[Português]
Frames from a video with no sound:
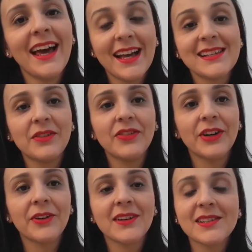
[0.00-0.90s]
Essas
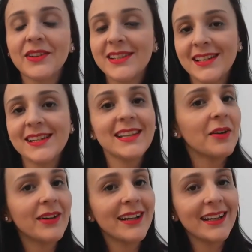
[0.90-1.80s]
foram as coisinhas que
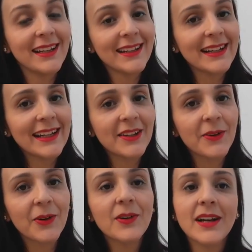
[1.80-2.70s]
a Maria Helena
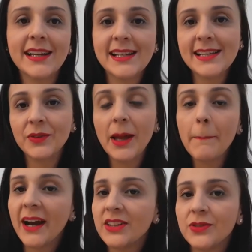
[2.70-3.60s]
ganhou, essa é segunda
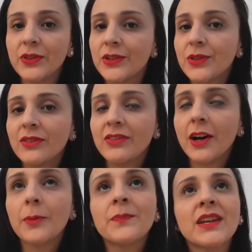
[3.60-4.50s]
parte do
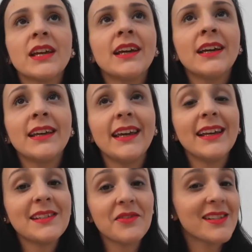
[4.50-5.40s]
enxoval.
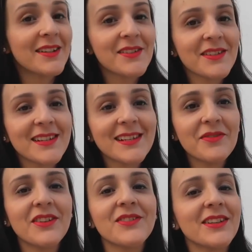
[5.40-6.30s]
E se você gostou
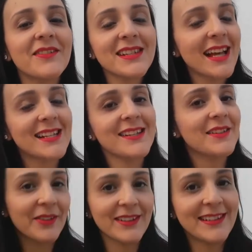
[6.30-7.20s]
desse vídeo, não esquece
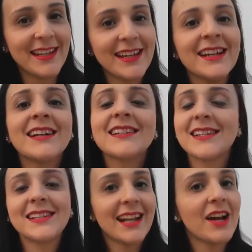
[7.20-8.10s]
de curtir,
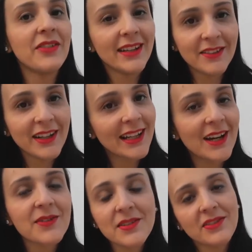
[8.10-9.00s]
se inscreve aqui no
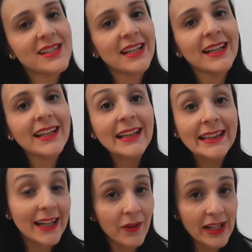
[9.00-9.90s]
canal se você ainda
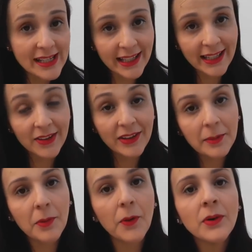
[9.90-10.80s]
não é inscrito, tá
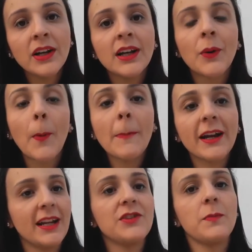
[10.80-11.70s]
bom? Um
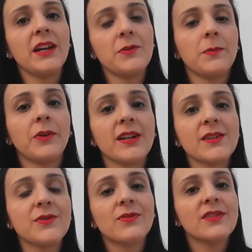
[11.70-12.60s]
grande beijo pro
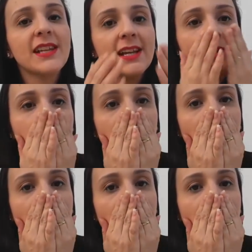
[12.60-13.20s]
coração de vocês.